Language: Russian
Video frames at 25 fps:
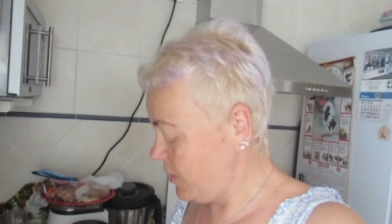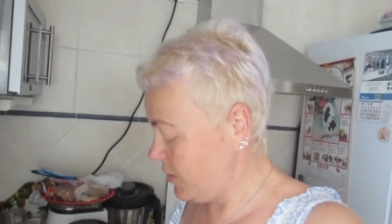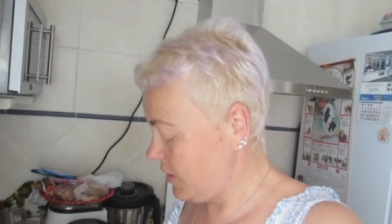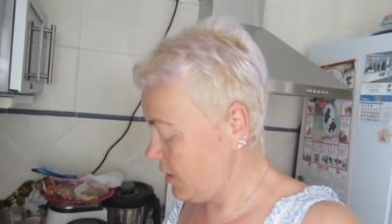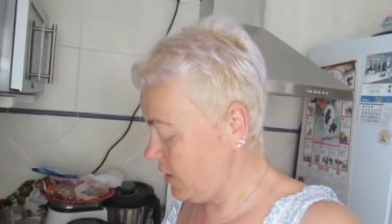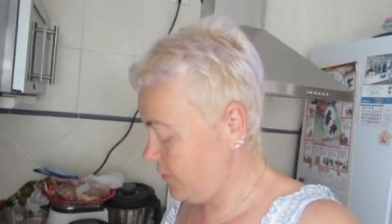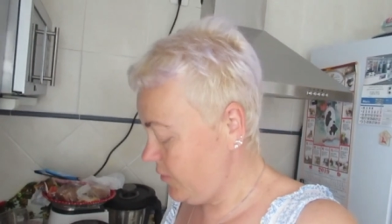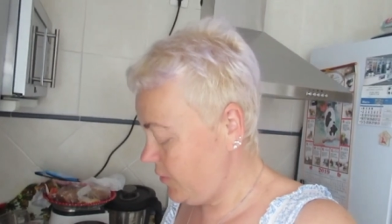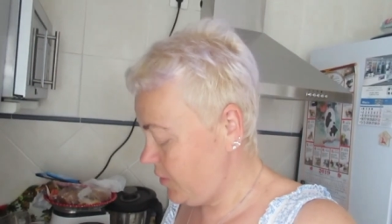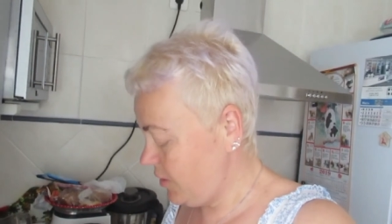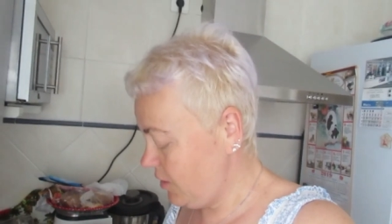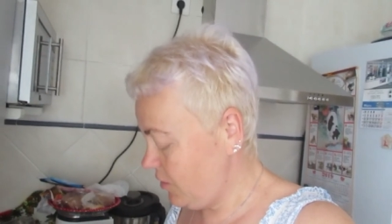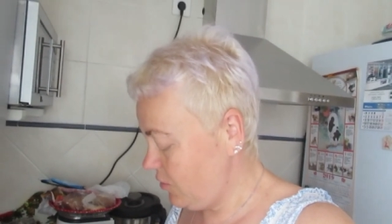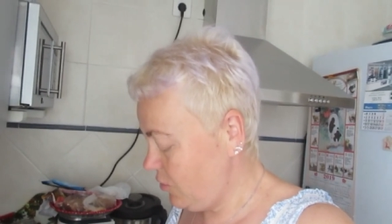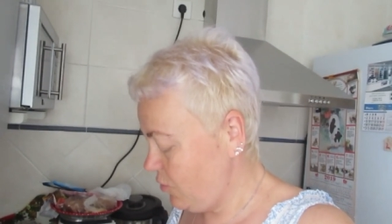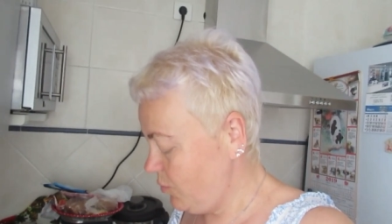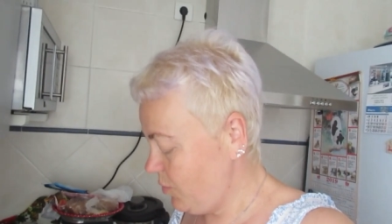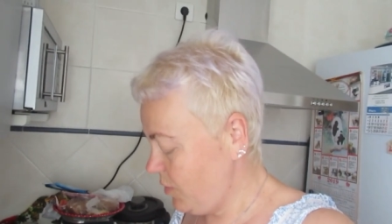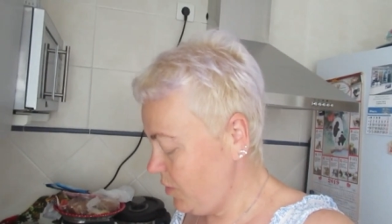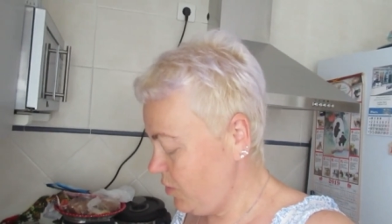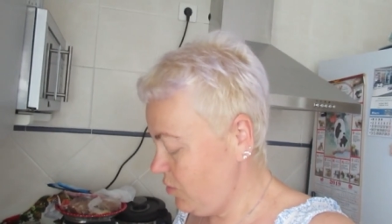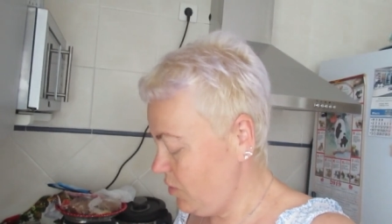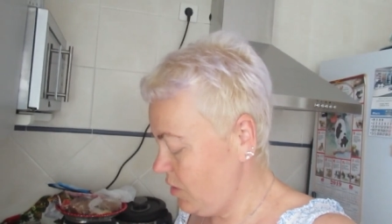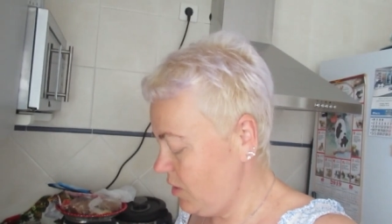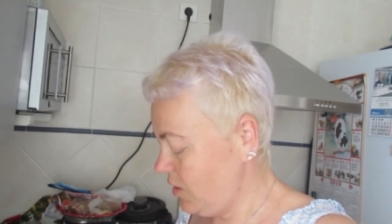позавтракаю,
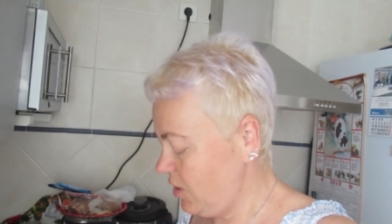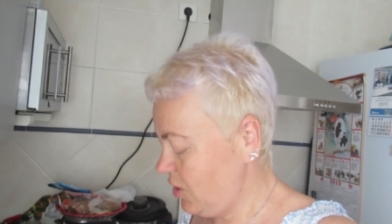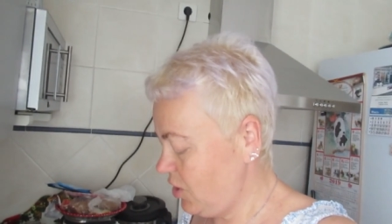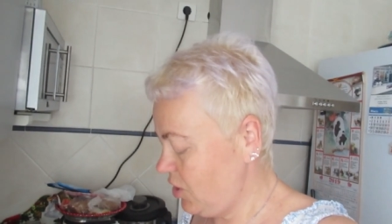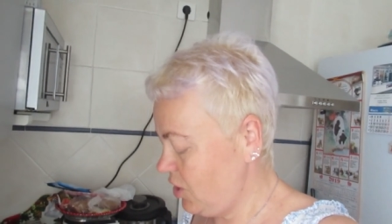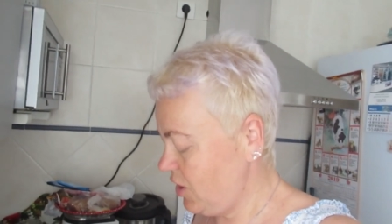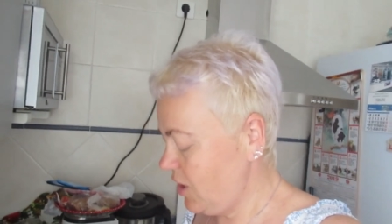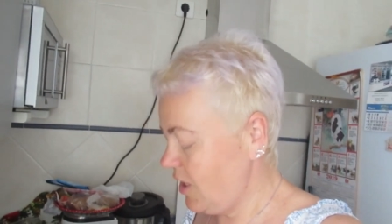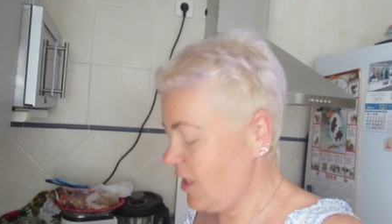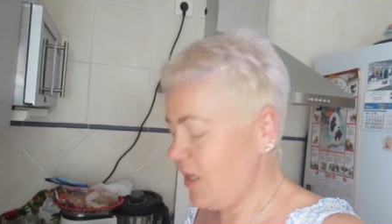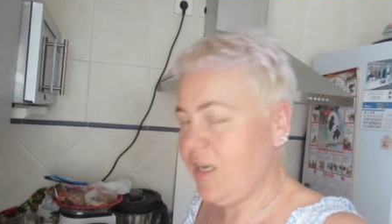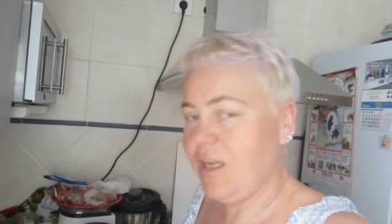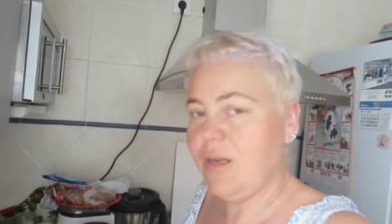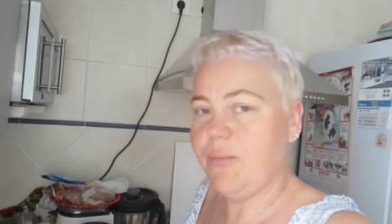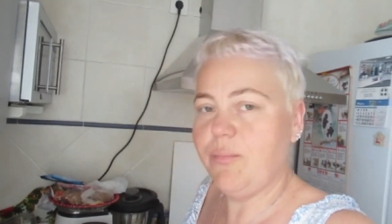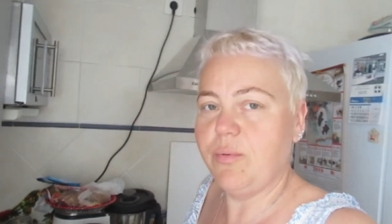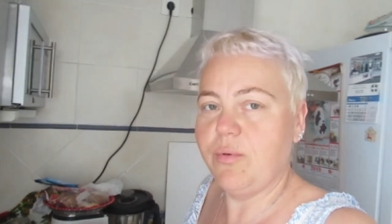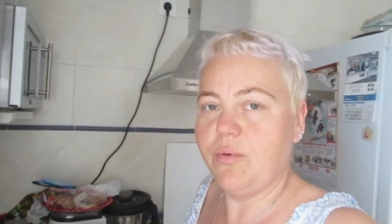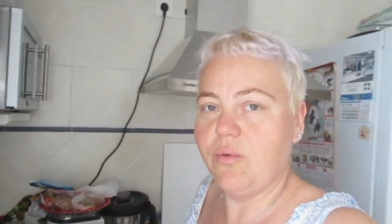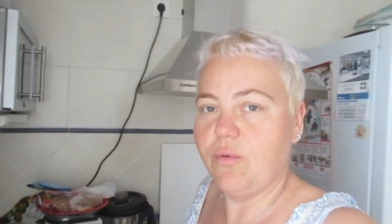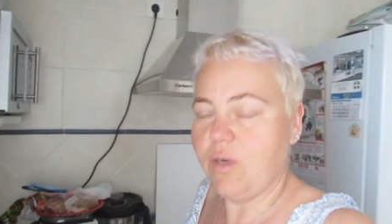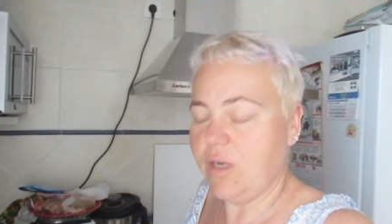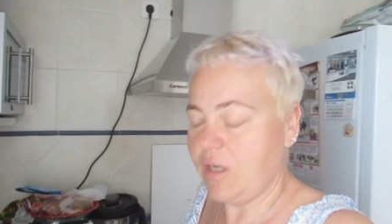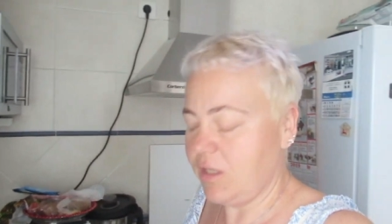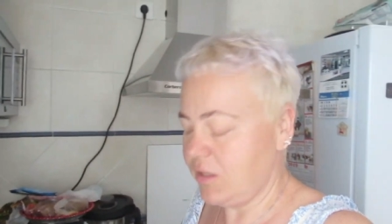пойду, наверное, с Чарли
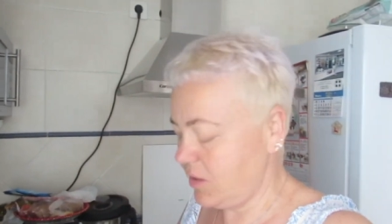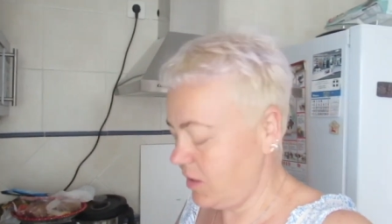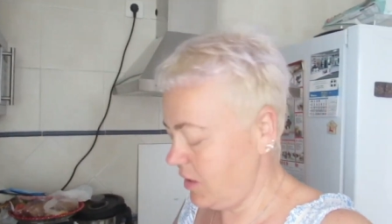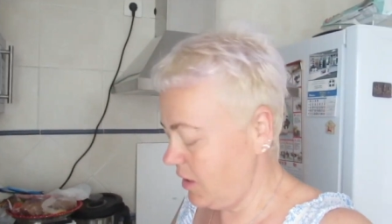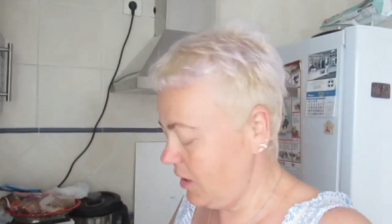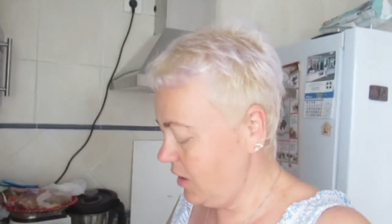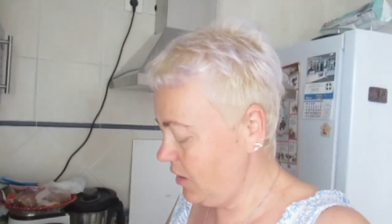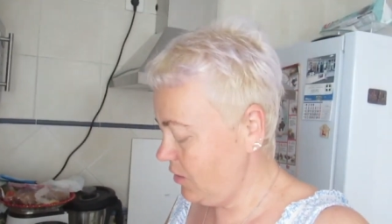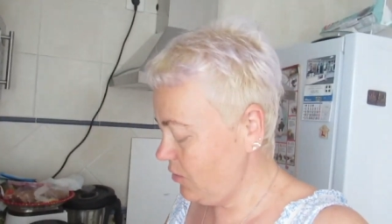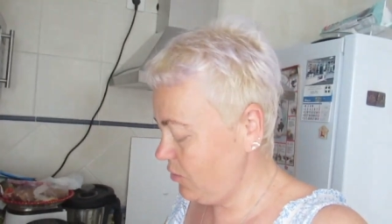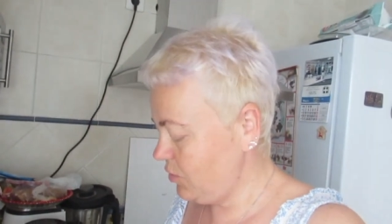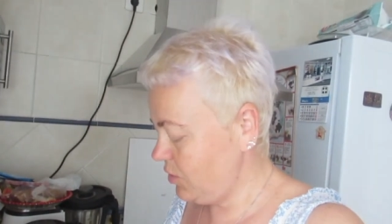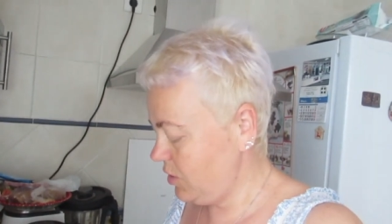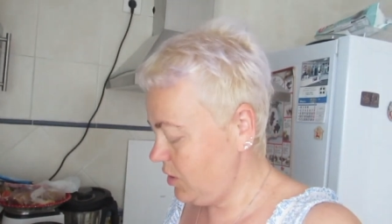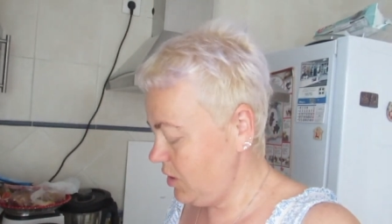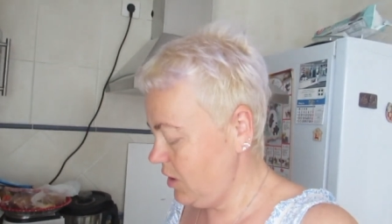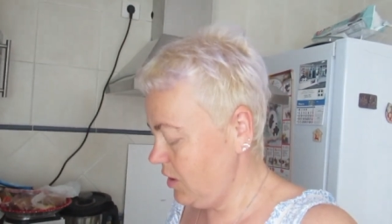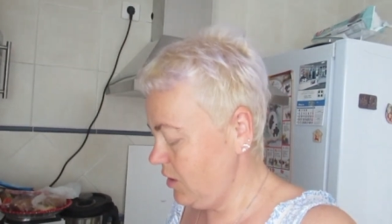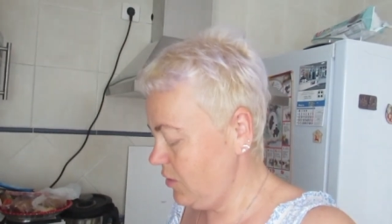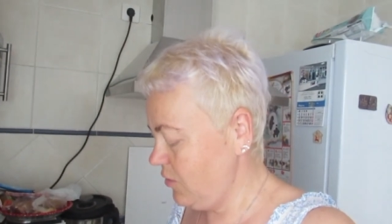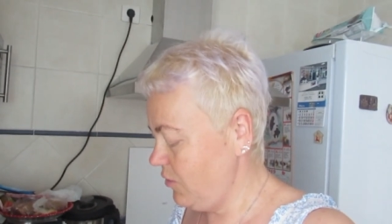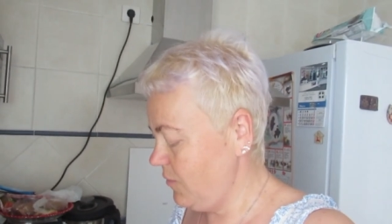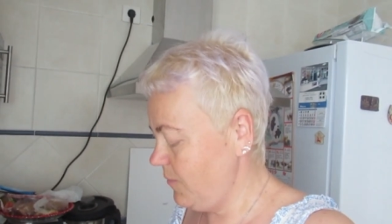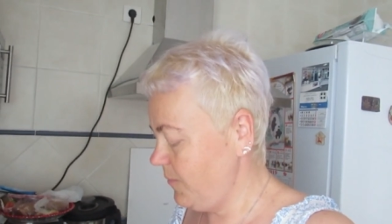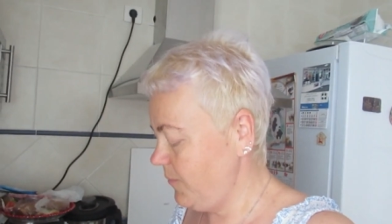погуляю, зарядку
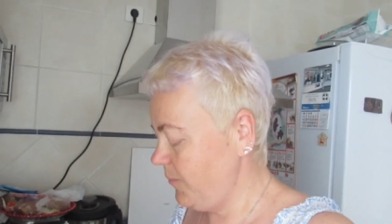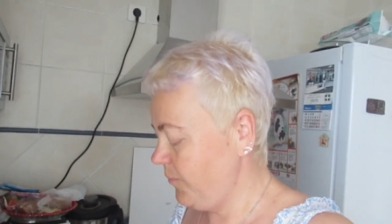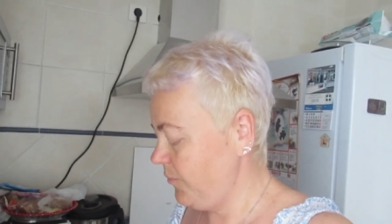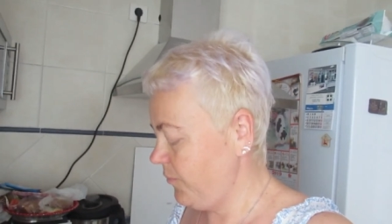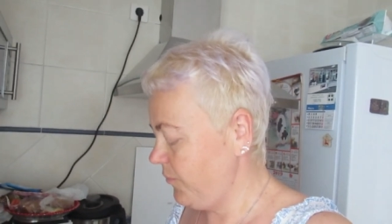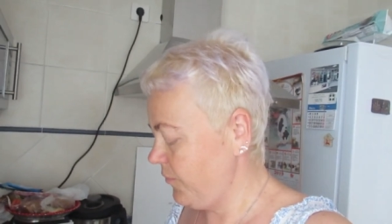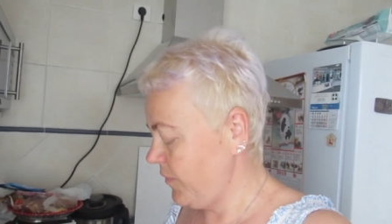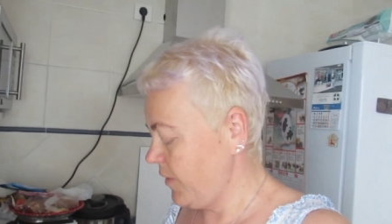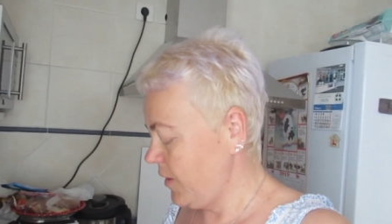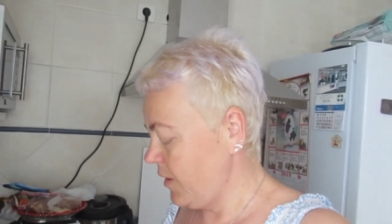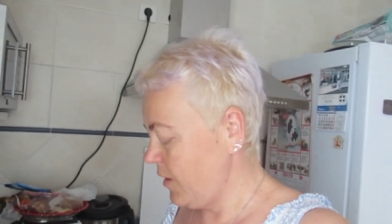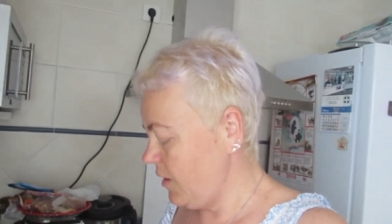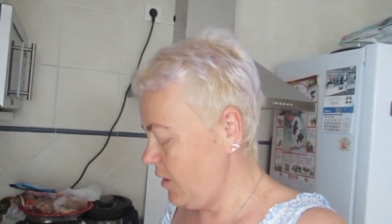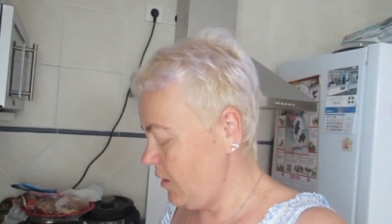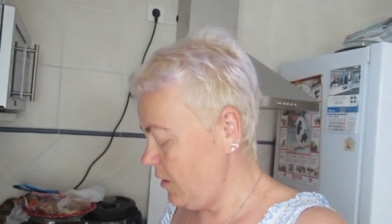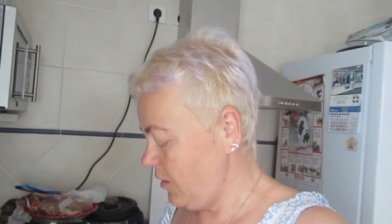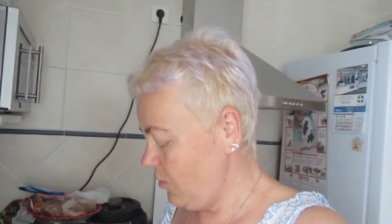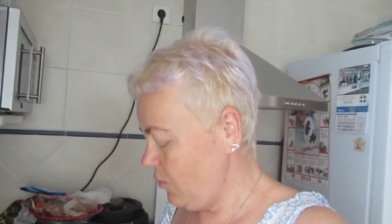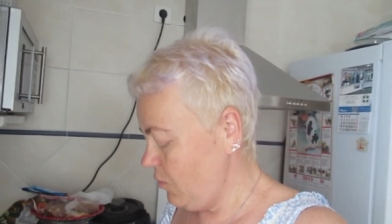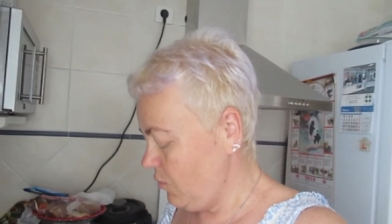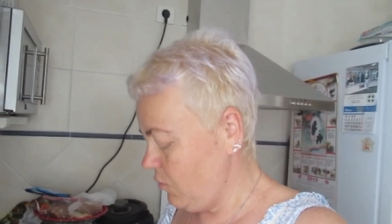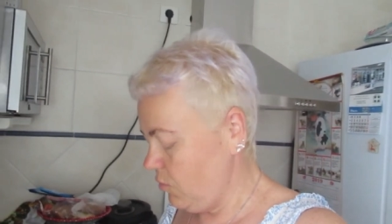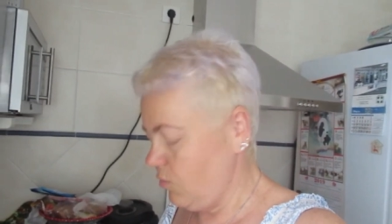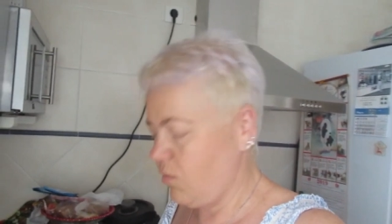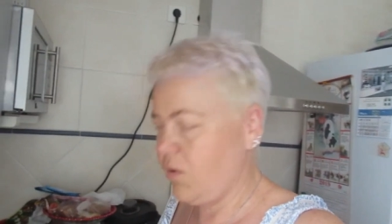сделаю. Ну,
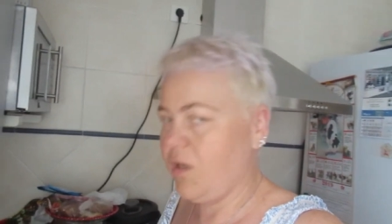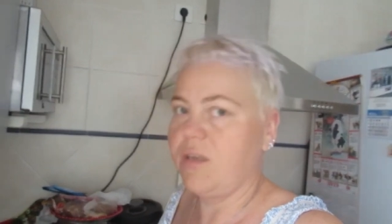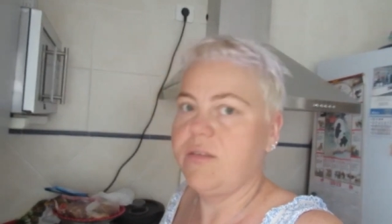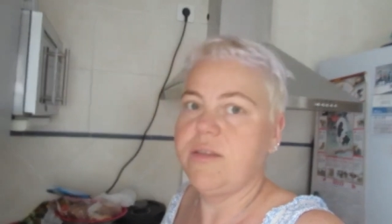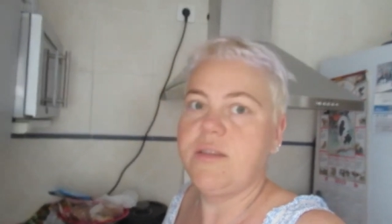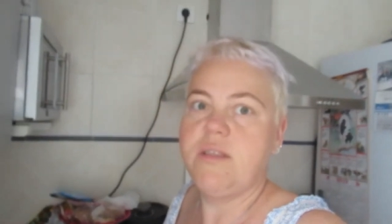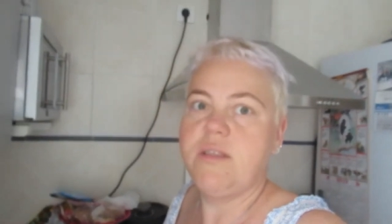ну, как